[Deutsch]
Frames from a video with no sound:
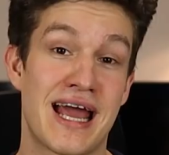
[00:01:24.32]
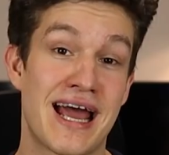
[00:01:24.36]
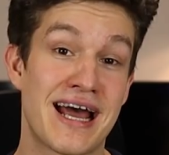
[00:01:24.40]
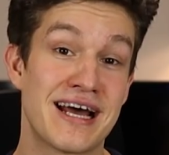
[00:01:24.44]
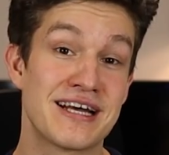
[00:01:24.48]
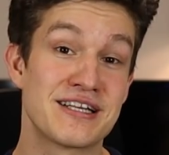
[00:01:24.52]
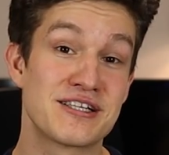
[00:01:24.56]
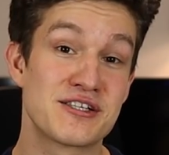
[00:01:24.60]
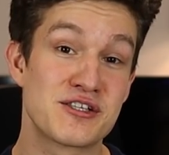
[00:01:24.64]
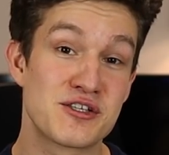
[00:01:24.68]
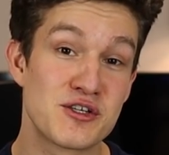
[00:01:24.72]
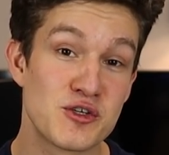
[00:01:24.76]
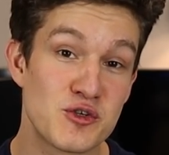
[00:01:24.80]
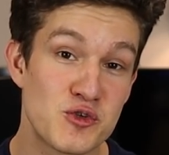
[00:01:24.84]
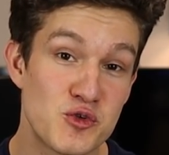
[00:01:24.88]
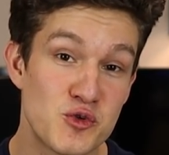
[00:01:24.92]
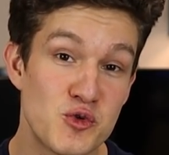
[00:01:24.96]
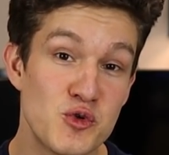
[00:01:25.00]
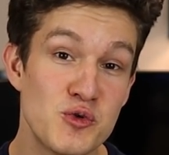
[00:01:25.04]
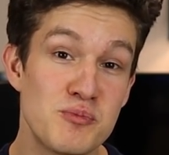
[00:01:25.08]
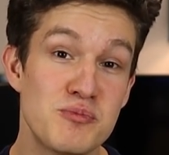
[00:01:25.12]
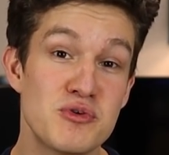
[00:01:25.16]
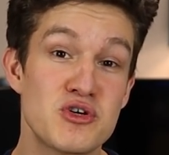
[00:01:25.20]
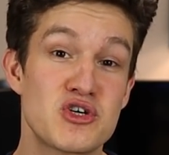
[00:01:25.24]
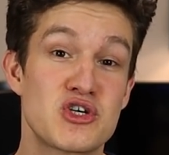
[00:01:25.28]
Der erste
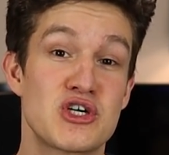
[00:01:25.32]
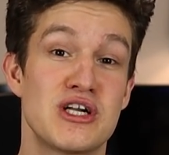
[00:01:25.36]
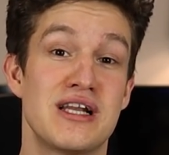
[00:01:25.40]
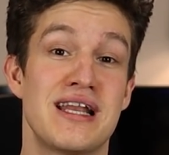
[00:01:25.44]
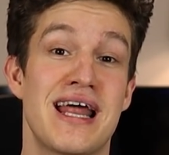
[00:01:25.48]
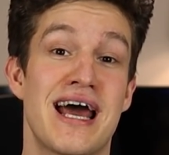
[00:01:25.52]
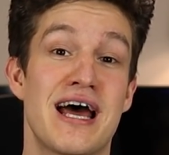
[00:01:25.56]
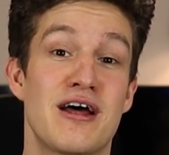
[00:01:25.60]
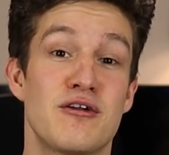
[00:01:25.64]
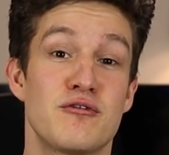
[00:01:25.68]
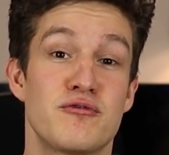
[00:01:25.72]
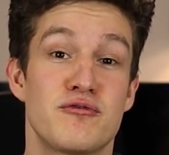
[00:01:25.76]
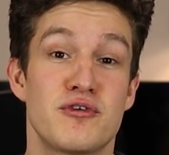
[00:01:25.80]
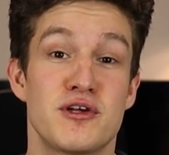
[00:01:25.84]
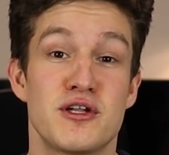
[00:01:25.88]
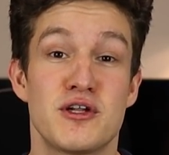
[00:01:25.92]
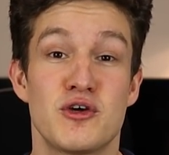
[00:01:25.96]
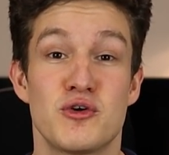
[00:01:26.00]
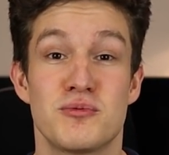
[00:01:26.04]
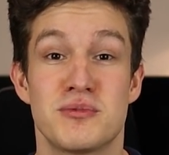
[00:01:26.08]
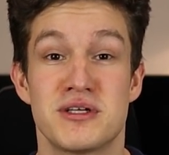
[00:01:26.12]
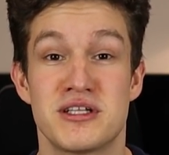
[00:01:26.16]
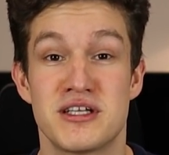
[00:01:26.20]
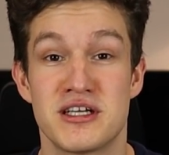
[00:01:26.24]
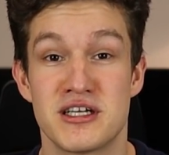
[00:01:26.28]
typische
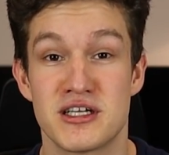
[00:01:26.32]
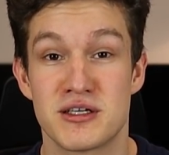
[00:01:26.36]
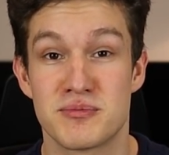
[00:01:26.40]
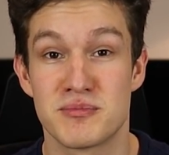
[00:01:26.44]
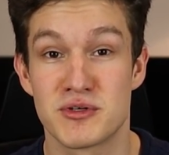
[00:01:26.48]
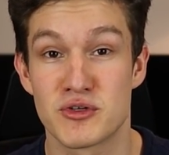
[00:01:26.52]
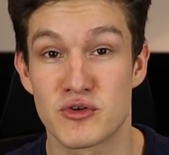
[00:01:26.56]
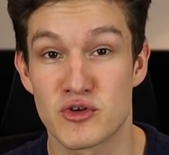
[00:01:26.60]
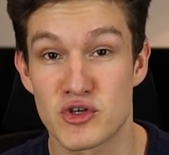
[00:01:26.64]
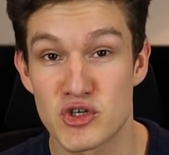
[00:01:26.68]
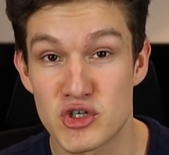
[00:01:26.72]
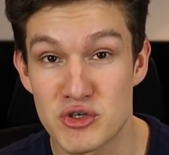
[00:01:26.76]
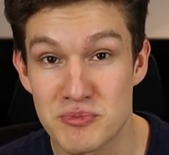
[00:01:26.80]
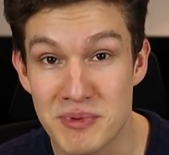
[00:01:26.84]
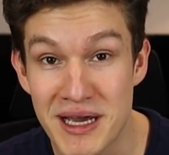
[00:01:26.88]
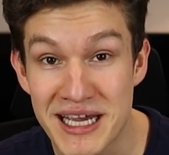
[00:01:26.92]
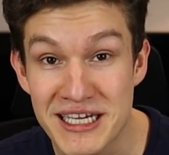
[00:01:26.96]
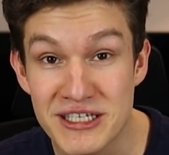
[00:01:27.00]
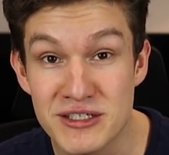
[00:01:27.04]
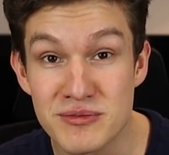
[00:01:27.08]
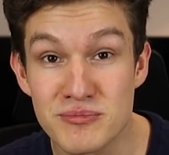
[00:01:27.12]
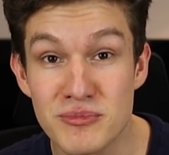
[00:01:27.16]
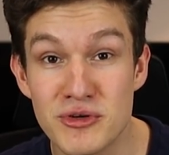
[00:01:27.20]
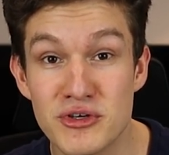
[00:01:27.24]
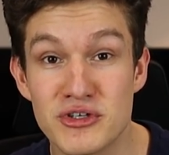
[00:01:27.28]
Lernfehler, über den ich mit euch
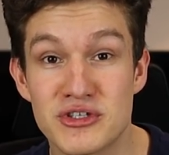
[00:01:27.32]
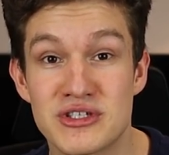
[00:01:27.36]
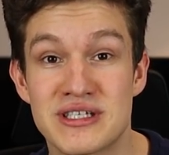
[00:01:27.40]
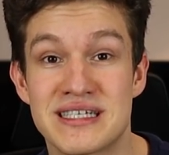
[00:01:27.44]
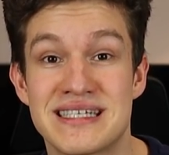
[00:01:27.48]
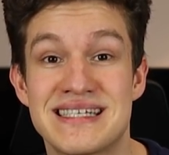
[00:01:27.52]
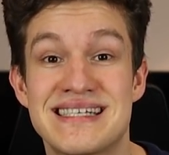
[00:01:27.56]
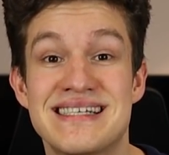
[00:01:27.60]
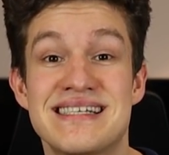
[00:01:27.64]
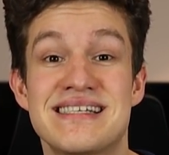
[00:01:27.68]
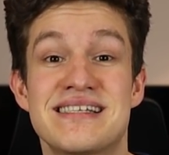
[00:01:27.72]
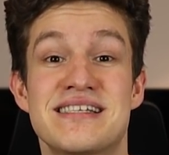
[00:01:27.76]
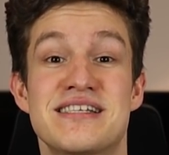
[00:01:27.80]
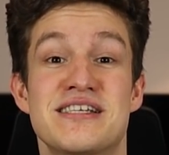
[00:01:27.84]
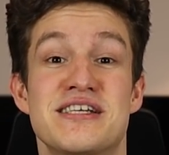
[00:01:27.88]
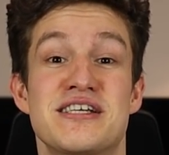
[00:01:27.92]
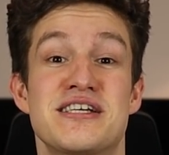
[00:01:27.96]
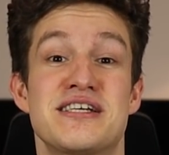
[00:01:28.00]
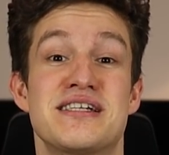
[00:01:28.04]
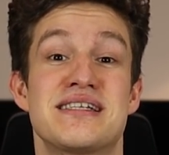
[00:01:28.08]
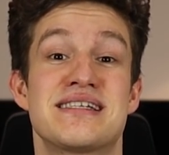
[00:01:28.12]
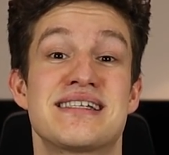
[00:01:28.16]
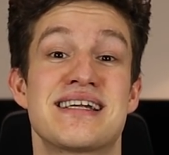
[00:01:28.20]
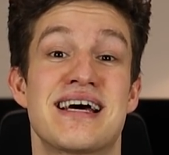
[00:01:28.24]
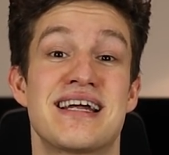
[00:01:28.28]
sprechen möchte, ist,
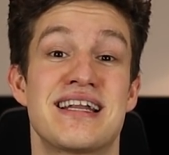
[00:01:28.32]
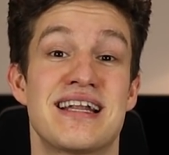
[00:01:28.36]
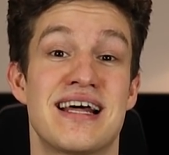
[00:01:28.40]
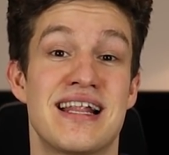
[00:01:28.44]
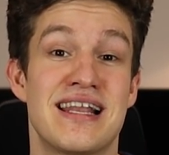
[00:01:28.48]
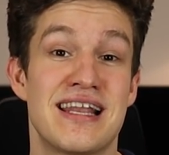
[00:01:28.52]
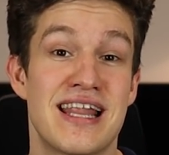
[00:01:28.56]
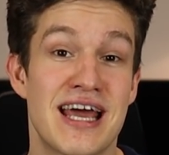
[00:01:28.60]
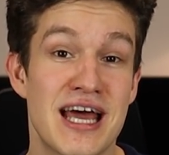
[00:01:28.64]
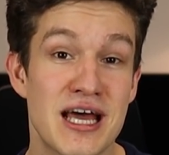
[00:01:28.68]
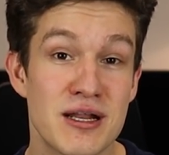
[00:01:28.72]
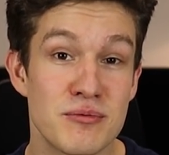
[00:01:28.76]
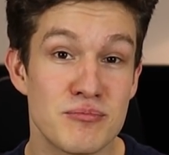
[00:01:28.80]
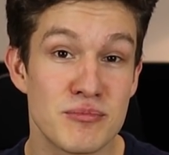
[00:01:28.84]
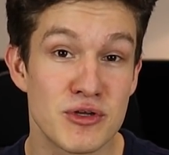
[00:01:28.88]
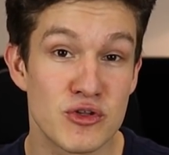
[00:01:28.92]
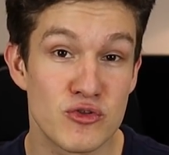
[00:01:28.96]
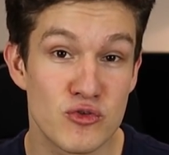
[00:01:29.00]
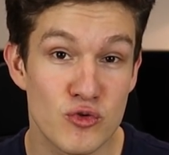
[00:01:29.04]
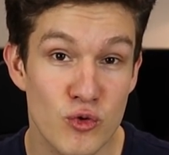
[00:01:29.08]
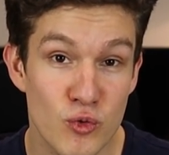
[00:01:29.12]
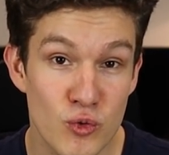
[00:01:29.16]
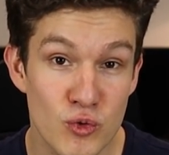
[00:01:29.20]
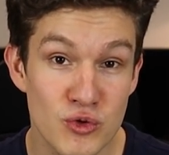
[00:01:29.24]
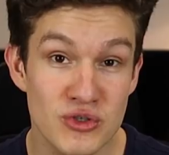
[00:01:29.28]
sich in seiner
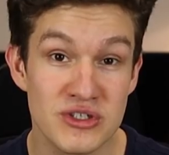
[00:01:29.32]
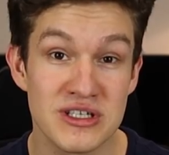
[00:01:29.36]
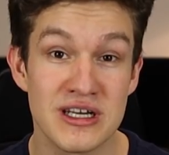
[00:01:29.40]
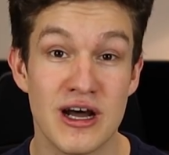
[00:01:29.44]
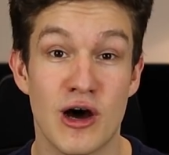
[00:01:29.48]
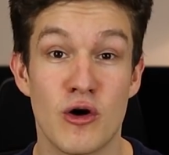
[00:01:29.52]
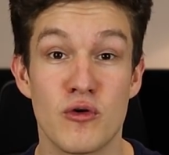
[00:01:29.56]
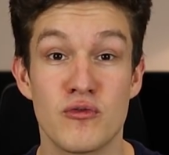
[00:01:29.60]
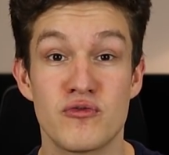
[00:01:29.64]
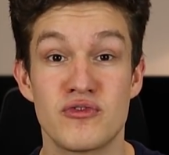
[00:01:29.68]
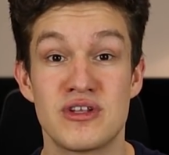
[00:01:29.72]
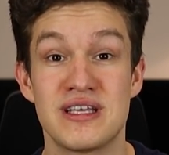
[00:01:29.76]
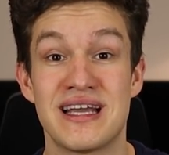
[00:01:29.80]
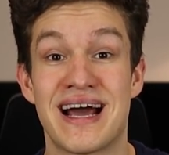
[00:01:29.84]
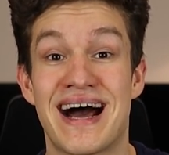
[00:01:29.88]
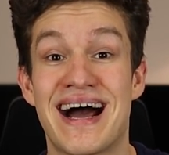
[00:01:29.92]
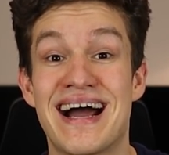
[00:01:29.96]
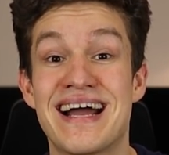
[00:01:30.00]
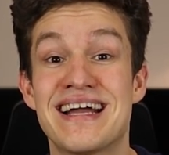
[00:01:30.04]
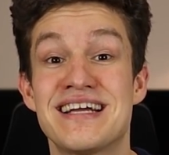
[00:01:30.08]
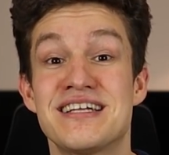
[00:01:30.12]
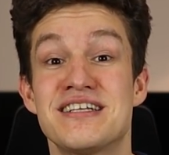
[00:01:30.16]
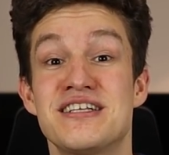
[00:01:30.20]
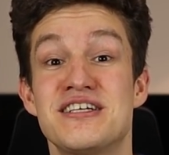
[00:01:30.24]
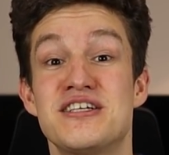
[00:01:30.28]
Lernmethode auf die
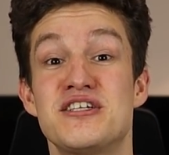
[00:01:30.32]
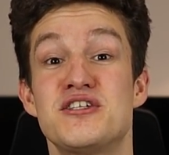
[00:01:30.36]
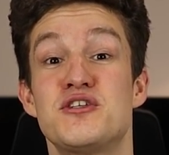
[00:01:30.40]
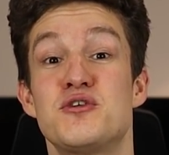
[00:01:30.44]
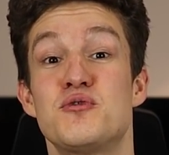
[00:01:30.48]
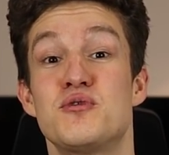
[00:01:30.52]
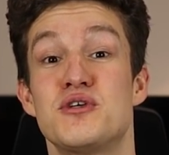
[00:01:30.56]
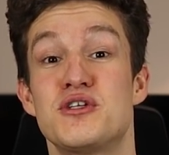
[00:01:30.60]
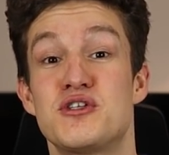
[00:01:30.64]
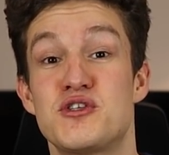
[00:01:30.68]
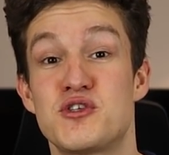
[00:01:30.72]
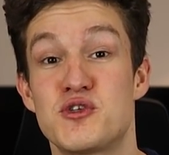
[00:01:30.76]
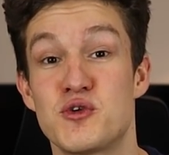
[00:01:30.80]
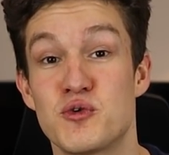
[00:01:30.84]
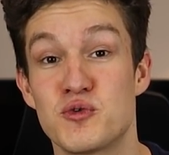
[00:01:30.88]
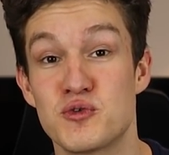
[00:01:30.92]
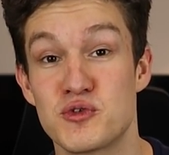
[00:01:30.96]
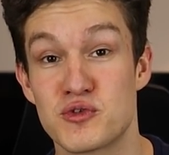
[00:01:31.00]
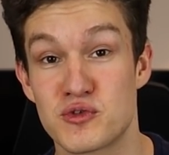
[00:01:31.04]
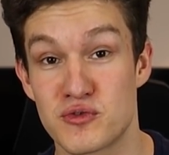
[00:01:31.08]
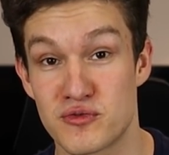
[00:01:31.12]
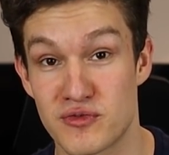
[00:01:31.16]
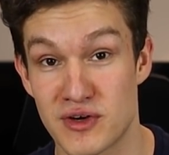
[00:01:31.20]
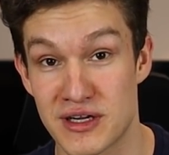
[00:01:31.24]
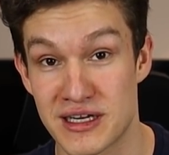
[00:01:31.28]
eigene
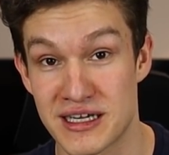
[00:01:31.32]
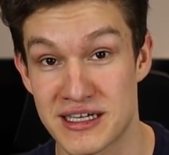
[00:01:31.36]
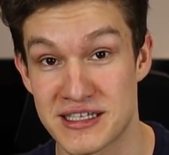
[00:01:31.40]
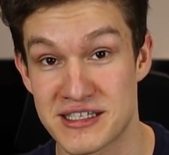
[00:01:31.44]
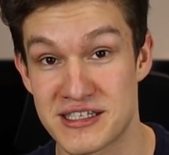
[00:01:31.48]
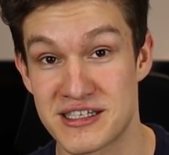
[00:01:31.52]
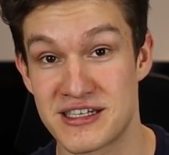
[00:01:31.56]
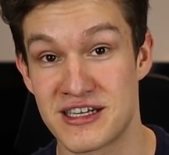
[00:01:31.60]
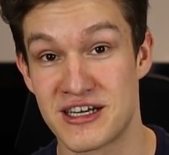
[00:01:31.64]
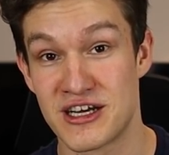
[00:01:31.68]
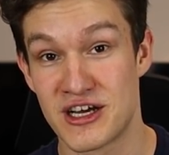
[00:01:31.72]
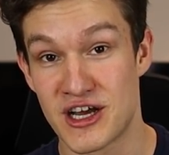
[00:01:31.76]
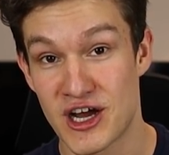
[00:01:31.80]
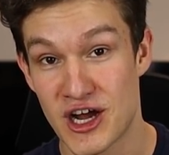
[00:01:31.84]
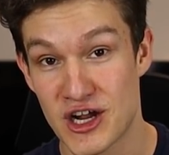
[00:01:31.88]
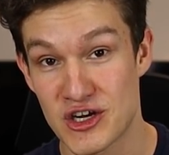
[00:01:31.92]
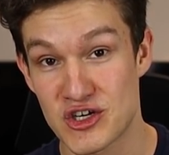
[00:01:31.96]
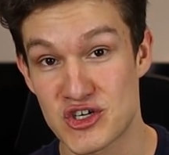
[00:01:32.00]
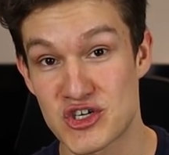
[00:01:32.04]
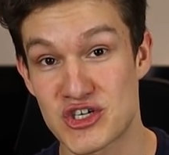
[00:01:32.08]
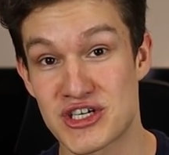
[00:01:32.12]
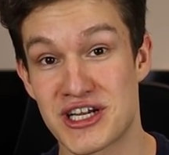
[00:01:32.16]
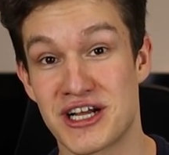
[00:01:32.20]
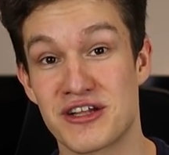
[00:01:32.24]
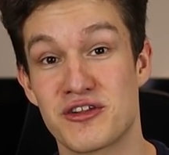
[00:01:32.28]
Intuition zu verlassen,
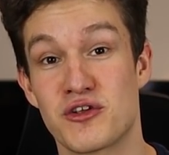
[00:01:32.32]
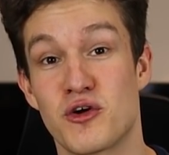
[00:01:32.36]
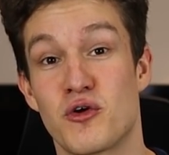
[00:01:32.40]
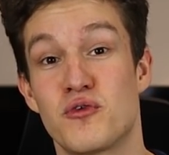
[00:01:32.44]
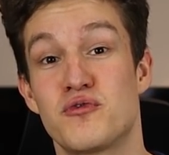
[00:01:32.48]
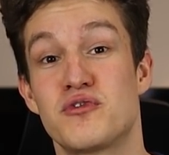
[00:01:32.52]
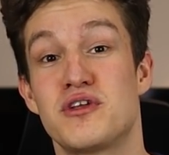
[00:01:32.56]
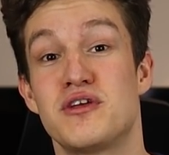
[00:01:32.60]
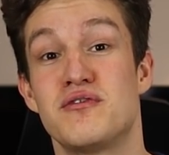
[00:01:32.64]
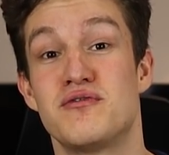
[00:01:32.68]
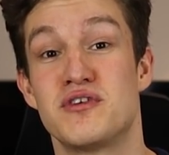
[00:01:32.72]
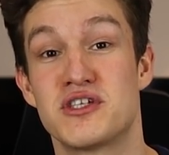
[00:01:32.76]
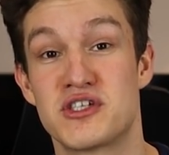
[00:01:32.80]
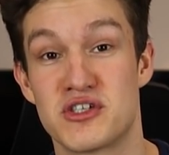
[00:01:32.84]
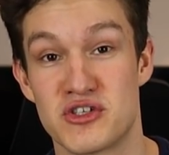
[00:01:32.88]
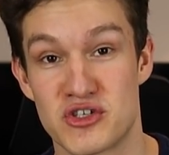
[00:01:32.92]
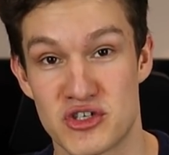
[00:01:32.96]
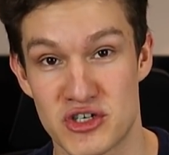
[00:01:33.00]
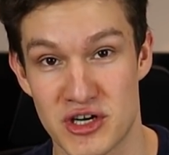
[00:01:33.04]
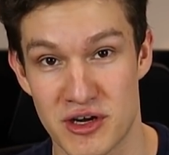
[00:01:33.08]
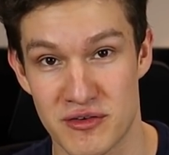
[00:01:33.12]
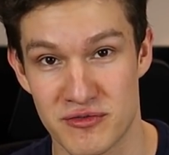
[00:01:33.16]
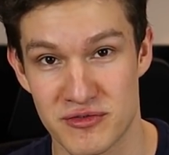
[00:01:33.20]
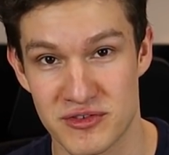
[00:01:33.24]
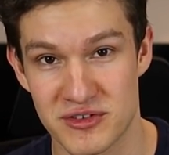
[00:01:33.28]
anstatt auf die
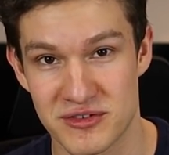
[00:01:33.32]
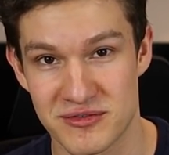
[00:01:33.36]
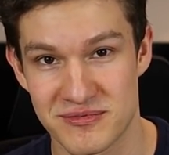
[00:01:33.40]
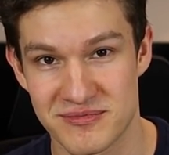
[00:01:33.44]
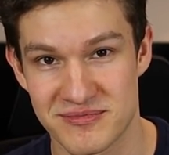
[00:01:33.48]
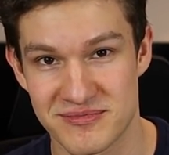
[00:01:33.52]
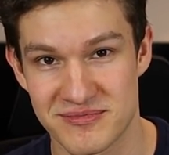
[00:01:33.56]
Wissenschaft.